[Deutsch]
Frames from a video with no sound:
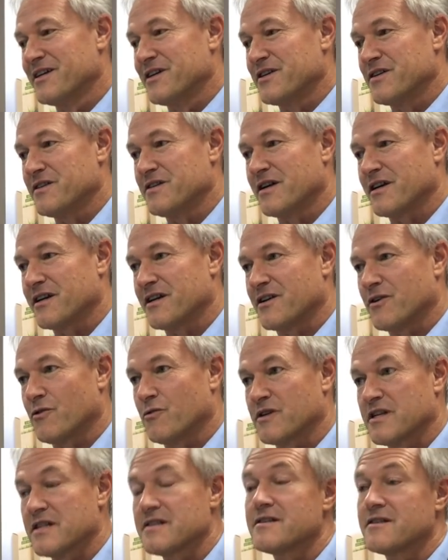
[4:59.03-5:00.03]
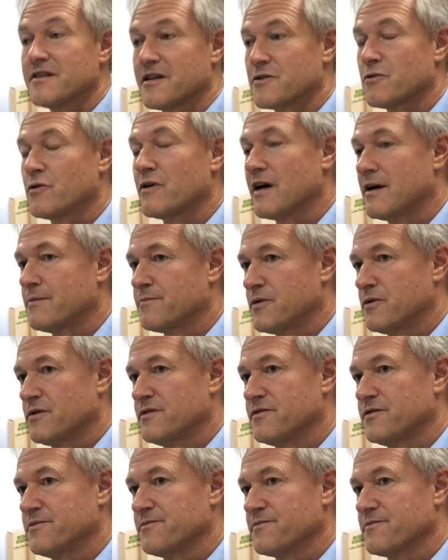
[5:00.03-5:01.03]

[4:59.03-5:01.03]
Die sagen dann auch, das sind ja tolle Abläufe.